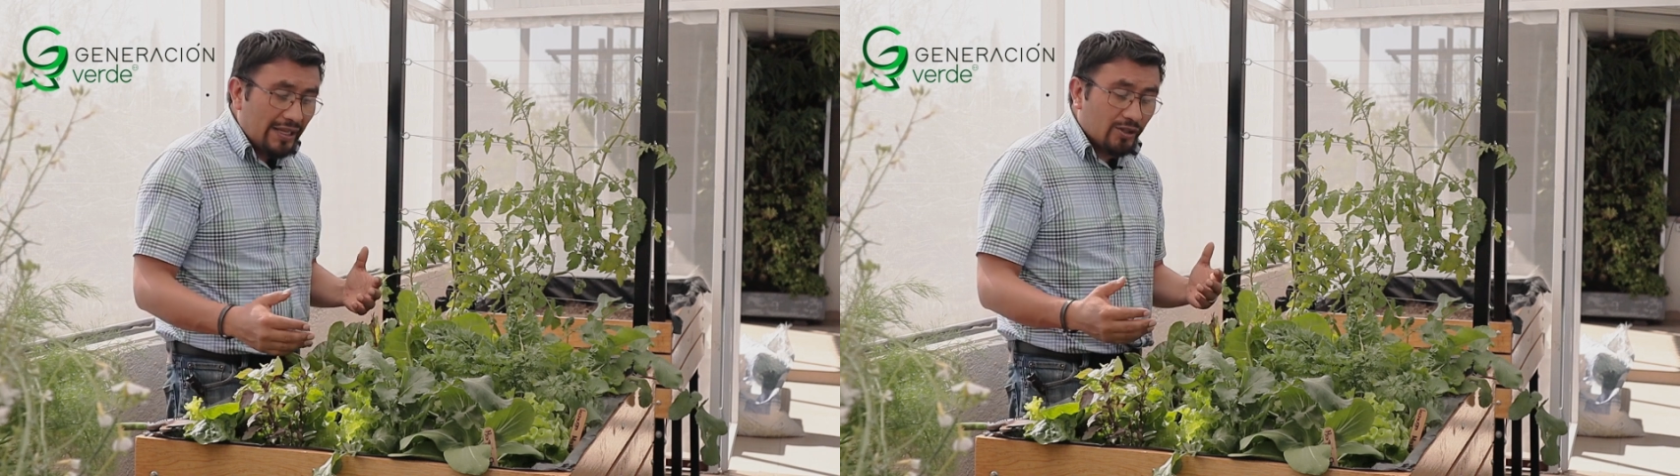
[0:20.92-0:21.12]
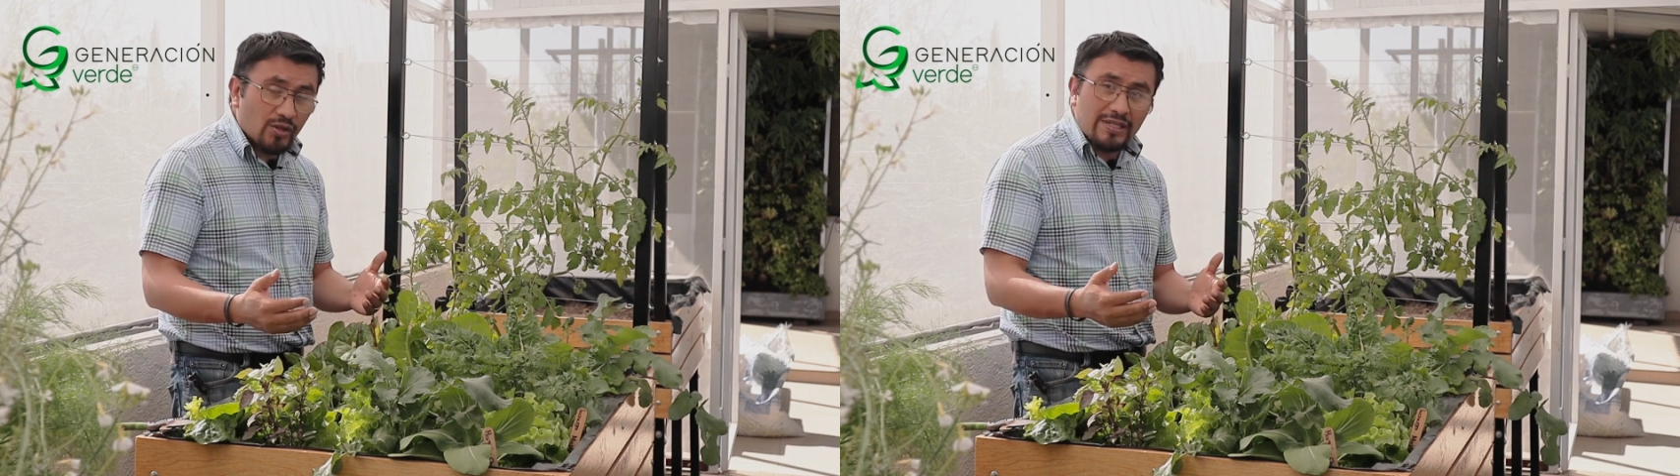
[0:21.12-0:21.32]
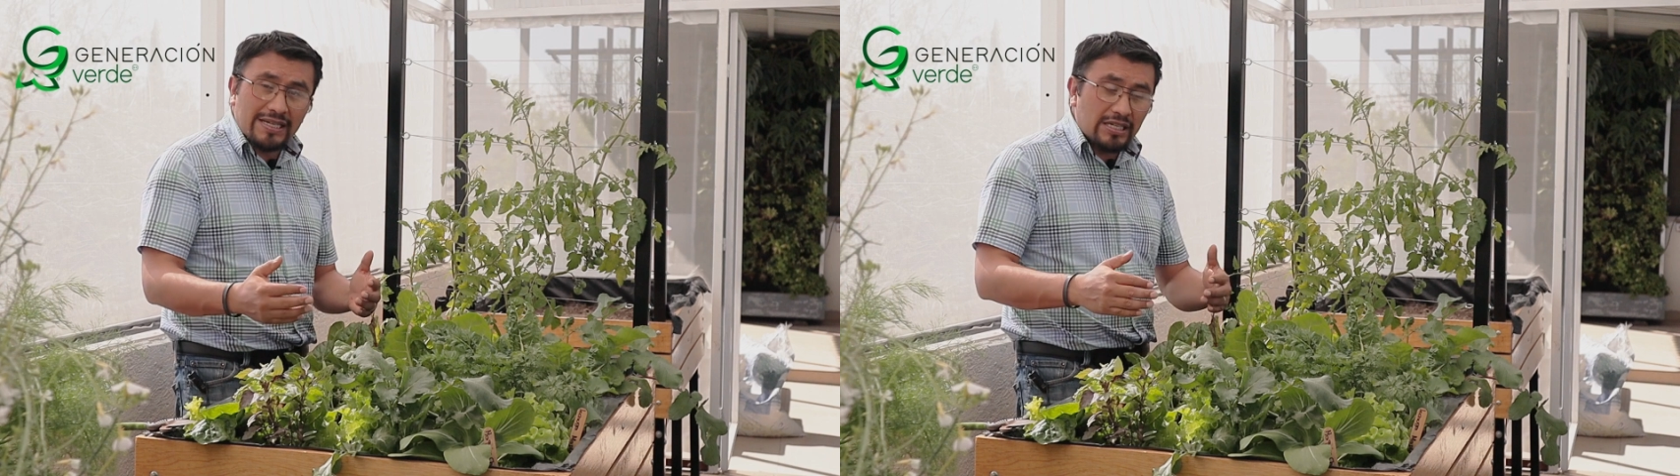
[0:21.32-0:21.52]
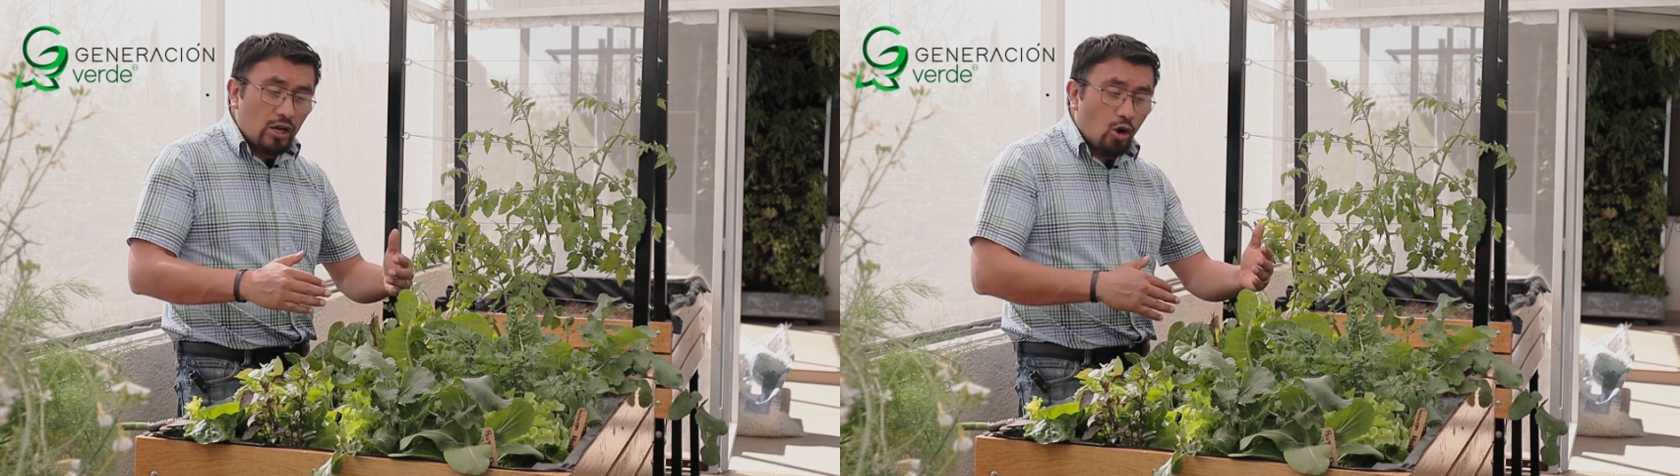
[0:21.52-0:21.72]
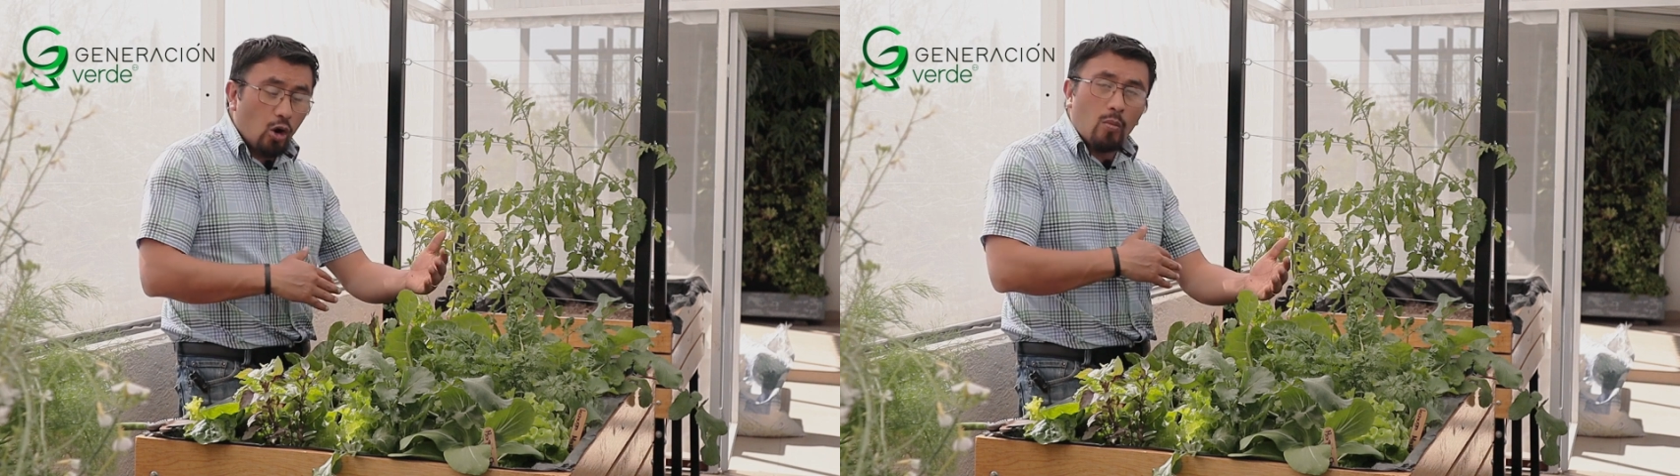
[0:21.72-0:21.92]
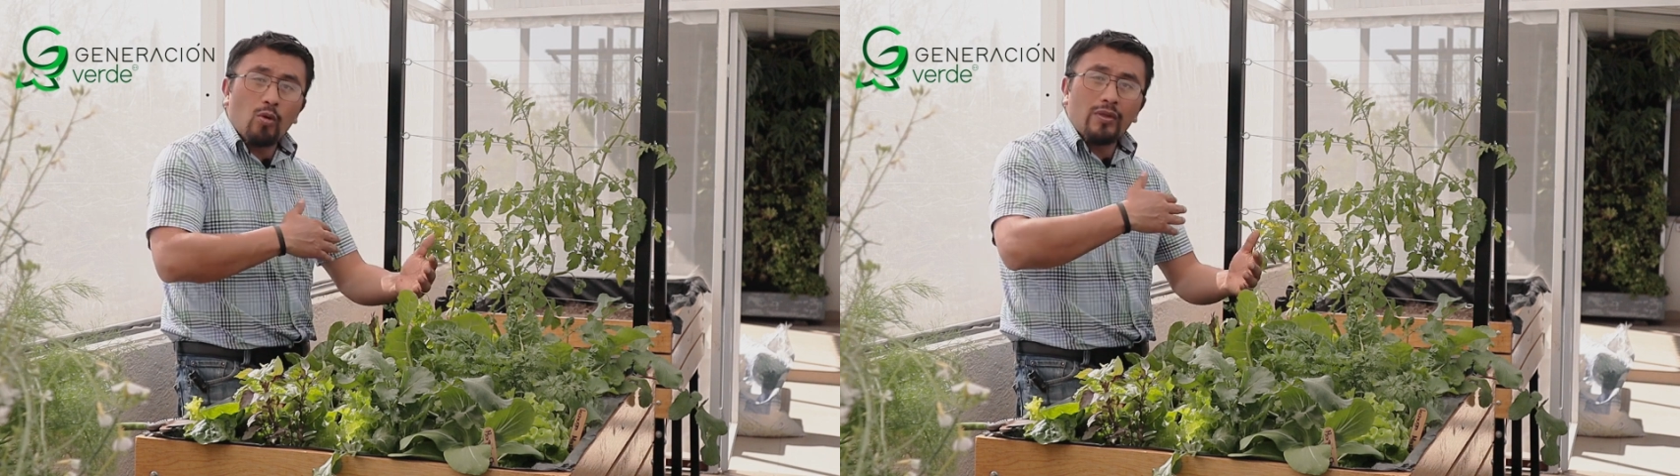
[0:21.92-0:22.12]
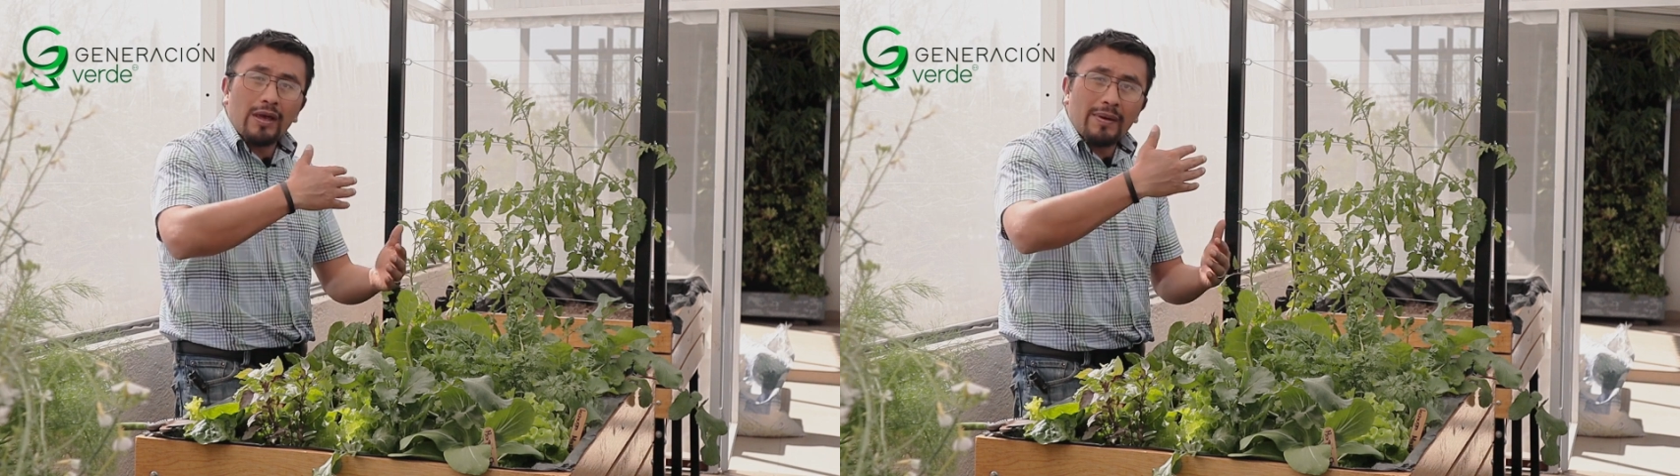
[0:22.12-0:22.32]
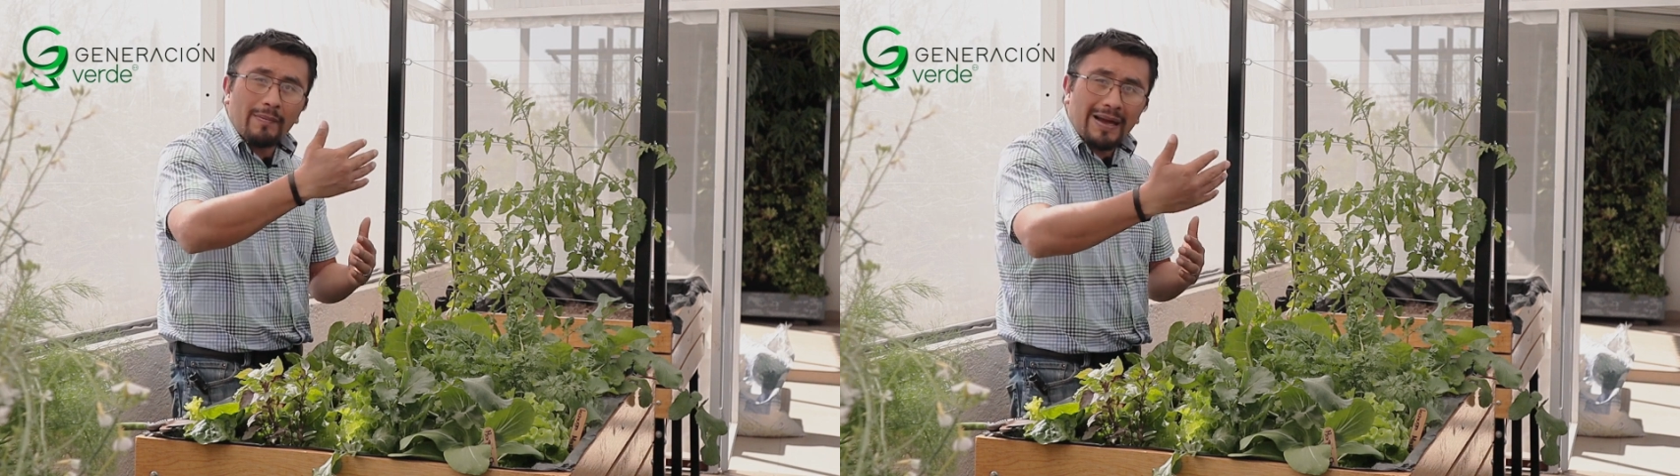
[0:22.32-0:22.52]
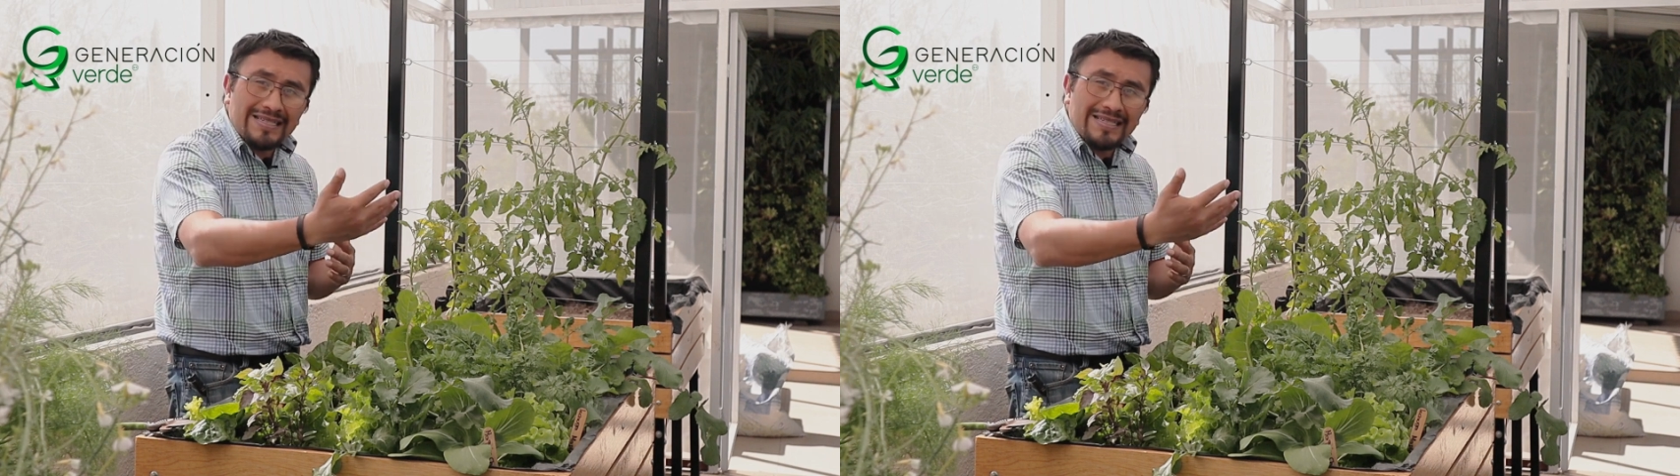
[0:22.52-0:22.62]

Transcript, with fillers: Entonces, ¿cómo debe